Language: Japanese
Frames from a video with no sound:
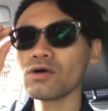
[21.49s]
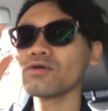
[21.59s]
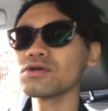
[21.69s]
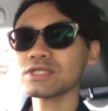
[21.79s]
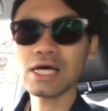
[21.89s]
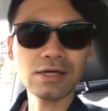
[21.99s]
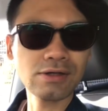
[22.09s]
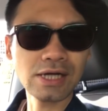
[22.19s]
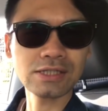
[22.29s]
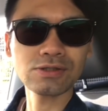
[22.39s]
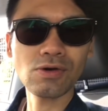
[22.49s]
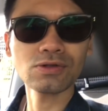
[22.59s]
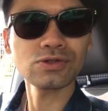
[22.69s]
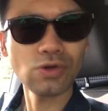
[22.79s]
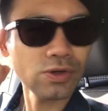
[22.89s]
このサングラス
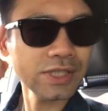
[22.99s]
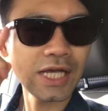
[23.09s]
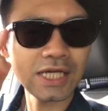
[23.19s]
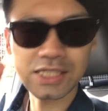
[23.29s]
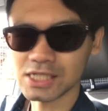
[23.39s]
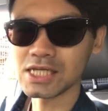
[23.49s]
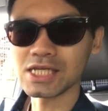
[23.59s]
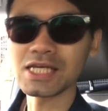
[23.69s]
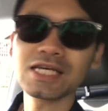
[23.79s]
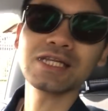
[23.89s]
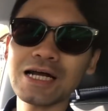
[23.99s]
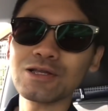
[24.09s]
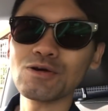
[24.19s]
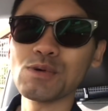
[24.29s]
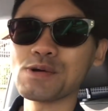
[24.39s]
を調整しに行きた
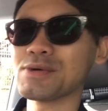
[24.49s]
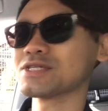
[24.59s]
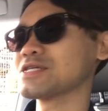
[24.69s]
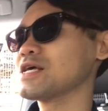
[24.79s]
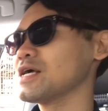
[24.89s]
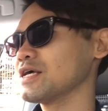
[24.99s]
いと思います。